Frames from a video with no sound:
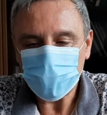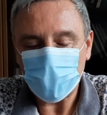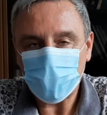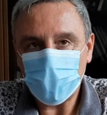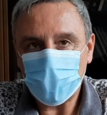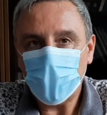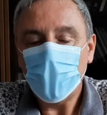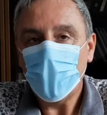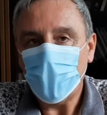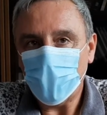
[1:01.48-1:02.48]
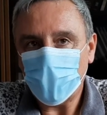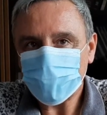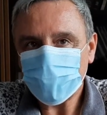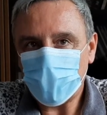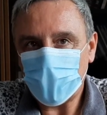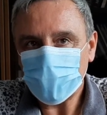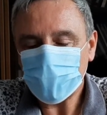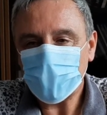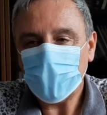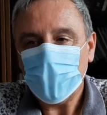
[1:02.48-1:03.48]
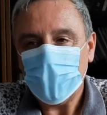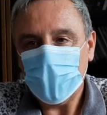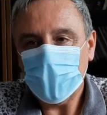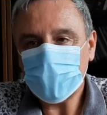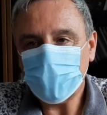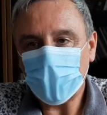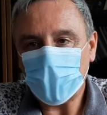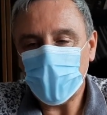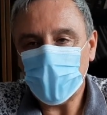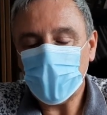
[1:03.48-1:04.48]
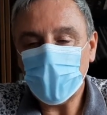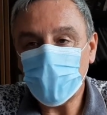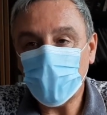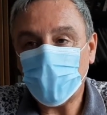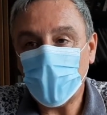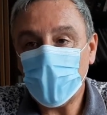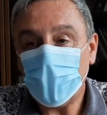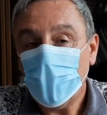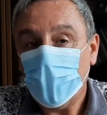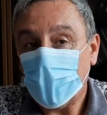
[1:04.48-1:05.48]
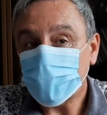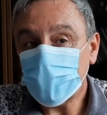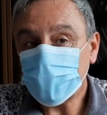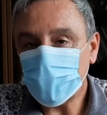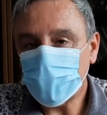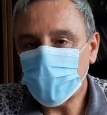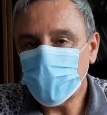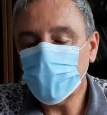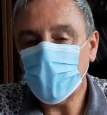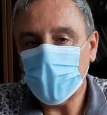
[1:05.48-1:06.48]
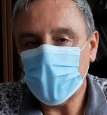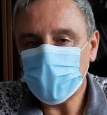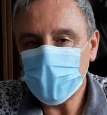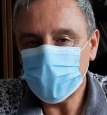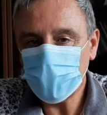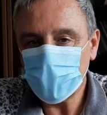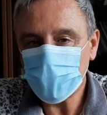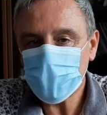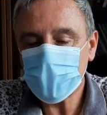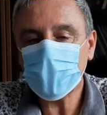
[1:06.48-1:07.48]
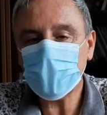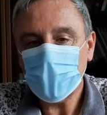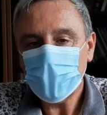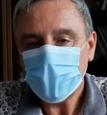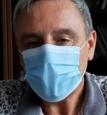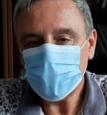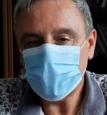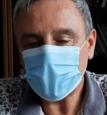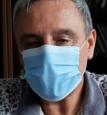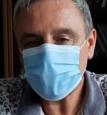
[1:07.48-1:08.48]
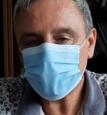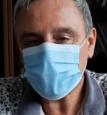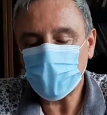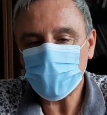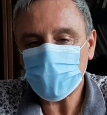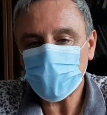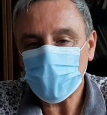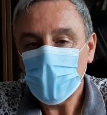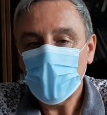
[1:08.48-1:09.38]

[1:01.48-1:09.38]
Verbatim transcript: s'appelle le RESAPAT et qui permet de faire un état des lieux épidémiologique des résistances,